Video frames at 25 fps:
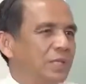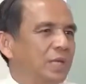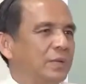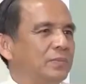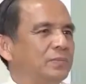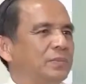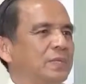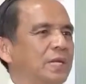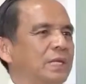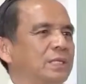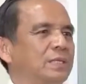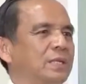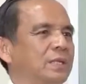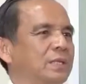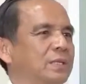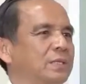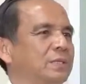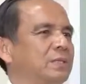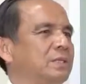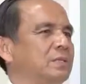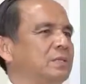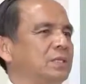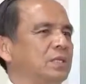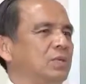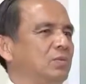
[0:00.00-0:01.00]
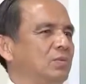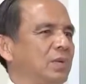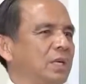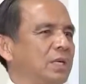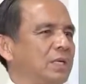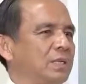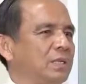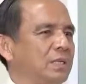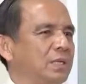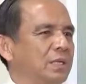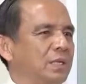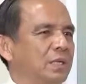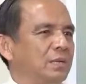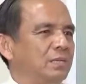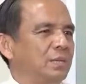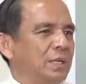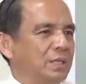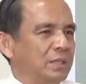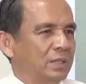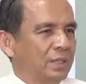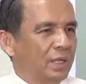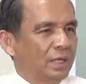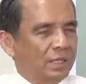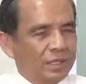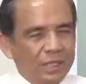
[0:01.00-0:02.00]
nghiệp trả tiền sử dụng đất nhưng mà
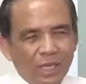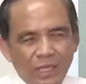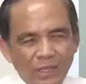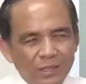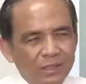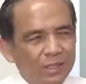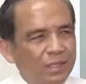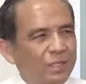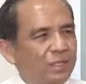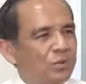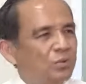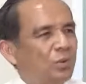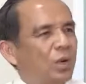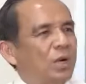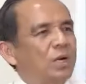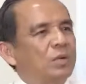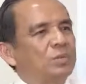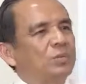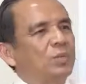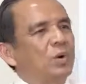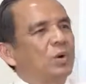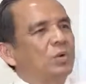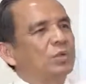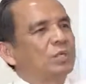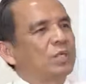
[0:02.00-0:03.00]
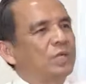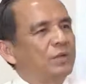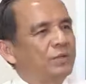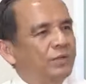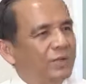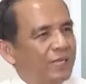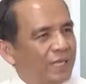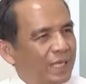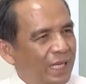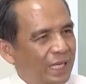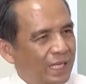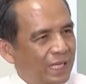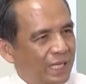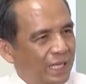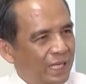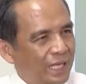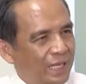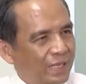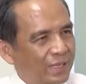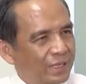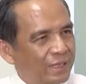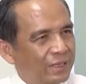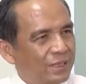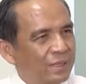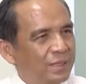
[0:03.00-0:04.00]
thực chất toàn bộ chi phí này
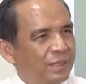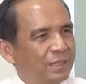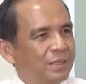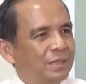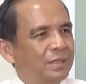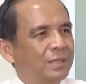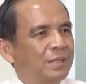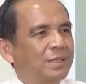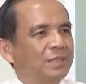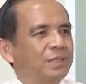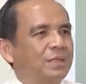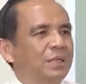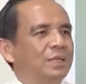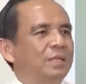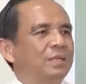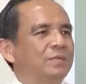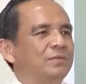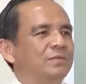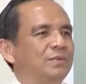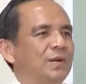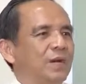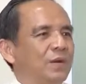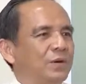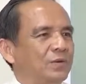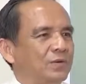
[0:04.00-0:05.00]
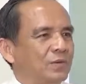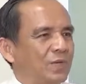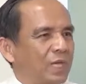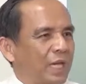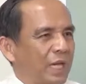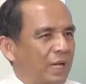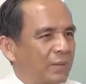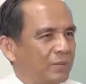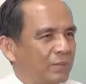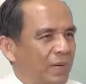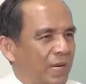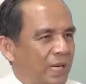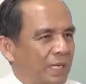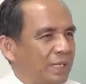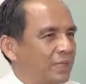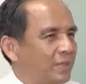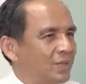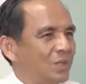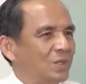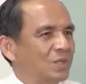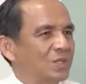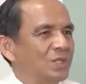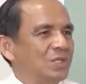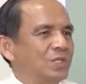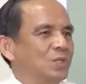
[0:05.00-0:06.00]
được tính vào giá bán
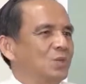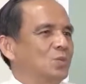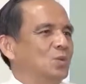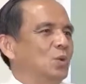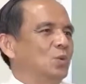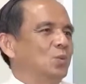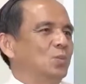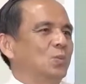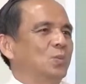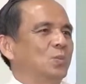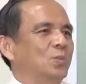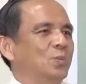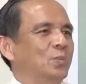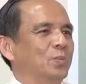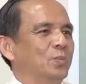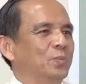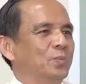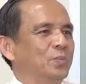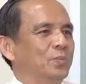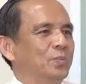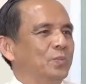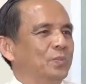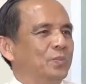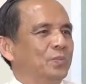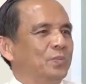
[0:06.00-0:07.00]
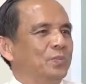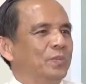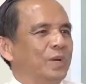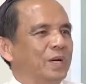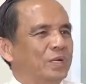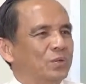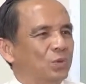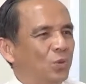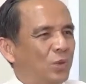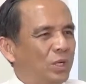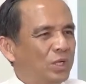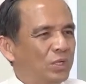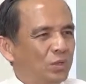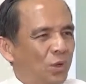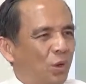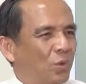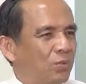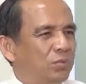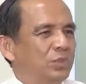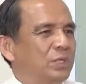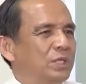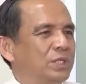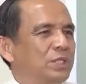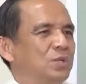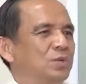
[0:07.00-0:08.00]
cho người tiêu dùng, mà cuối
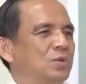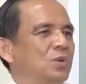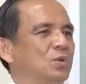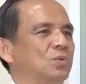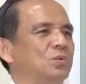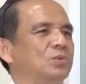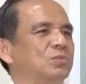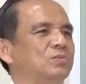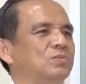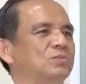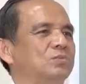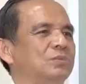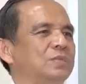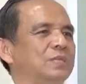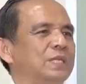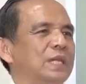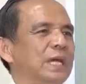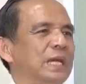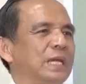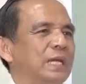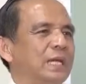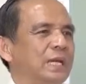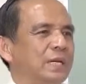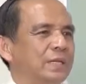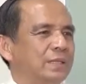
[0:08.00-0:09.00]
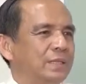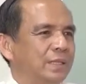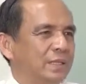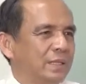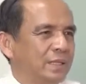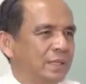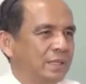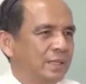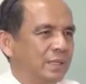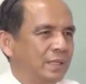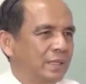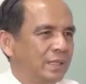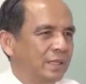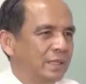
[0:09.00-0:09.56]
cùng người tiêu dùng lại là người